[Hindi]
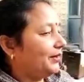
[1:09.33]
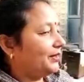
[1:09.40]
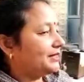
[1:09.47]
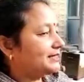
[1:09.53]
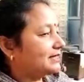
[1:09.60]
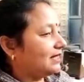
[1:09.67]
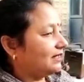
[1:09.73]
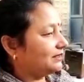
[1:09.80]
और
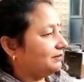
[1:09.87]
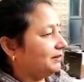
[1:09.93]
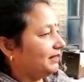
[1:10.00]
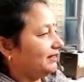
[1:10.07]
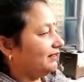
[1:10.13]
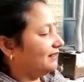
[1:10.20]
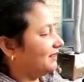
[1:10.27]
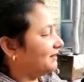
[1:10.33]
साथ
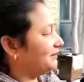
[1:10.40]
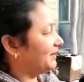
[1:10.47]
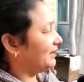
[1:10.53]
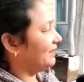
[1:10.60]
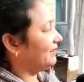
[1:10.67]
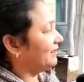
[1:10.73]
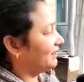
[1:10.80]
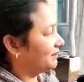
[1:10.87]
में
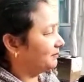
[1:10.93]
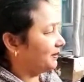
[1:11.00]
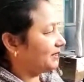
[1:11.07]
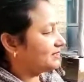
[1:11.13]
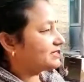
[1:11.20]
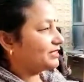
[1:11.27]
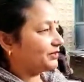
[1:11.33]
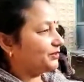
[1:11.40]
हमारे यहाँ
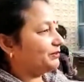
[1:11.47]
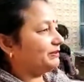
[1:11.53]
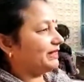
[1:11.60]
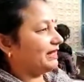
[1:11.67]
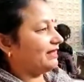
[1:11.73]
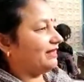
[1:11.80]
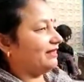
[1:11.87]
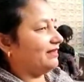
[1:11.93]
पे सिड्डू
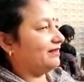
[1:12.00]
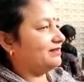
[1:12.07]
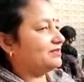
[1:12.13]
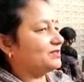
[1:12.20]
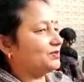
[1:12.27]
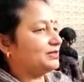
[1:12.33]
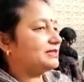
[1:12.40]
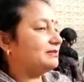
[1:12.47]
बनाए हैं
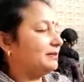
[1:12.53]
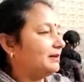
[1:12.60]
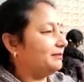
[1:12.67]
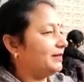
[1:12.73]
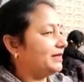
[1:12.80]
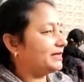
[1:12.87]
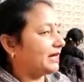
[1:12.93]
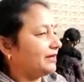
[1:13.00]
जो जिसमें
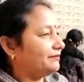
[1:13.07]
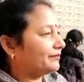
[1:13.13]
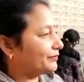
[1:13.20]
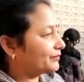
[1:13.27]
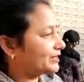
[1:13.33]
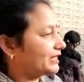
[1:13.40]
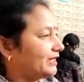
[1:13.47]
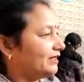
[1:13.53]
हमने ड्राई
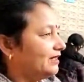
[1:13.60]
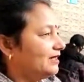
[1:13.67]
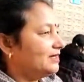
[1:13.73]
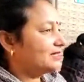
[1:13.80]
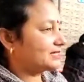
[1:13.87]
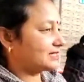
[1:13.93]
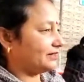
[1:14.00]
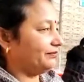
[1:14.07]
फ्रूट की
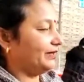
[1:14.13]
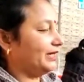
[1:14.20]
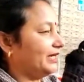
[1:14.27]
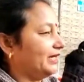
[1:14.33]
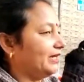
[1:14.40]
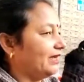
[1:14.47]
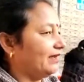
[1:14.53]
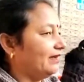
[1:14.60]
स्टफिंग
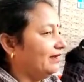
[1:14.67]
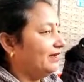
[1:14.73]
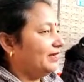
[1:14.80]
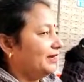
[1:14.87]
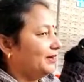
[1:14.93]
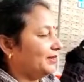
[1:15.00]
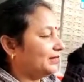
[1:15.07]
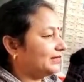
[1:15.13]
की है
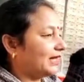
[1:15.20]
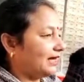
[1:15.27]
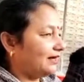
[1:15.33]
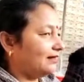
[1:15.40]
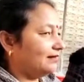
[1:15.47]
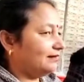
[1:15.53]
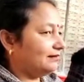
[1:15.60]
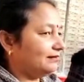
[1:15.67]
और
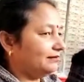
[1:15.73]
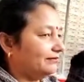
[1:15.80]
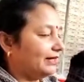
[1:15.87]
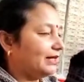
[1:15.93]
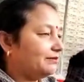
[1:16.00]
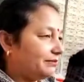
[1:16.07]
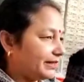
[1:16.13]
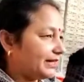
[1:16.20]
दाल
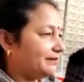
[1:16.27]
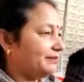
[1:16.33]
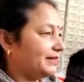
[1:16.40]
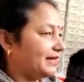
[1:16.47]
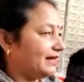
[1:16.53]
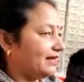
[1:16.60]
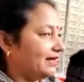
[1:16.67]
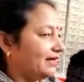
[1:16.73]
वाला बड़ा
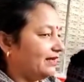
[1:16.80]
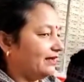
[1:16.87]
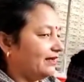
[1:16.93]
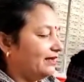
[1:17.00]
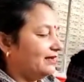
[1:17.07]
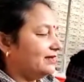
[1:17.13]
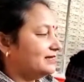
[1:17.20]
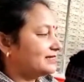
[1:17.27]
बनाया है
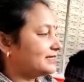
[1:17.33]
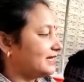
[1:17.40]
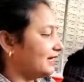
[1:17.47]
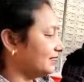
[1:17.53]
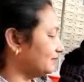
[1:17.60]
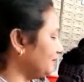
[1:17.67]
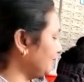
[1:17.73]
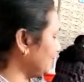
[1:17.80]

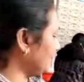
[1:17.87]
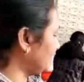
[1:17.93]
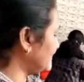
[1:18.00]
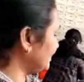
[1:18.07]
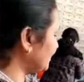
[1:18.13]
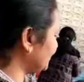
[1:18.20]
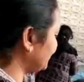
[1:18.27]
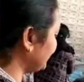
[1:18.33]
साथ में हम
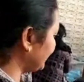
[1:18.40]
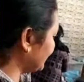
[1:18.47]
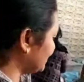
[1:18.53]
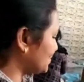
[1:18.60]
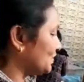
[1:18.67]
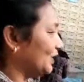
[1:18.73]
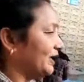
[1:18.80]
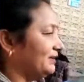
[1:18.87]
लोगों ने
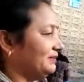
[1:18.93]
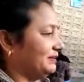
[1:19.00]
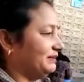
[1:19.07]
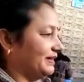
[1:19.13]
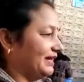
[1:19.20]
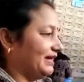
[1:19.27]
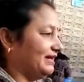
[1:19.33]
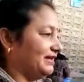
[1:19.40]
कचौरी भी
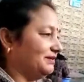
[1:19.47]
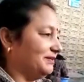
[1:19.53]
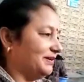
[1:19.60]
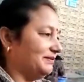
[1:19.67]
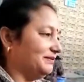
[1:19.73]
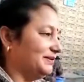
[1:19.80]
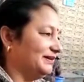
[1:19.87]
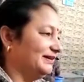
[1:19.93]
बनाई है
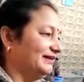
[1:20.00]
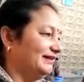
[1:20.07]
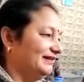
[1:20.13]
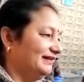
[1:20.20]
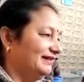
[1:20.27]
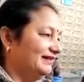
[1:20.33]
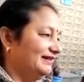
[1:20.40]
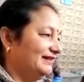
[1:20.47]
मैम
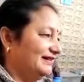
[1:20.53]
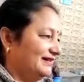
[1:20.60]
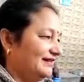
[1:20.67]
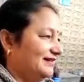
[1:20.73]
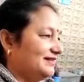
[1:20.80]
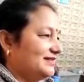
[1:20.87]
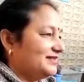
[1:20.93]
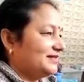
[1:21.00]

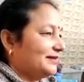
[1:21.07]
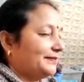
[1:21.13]
मैम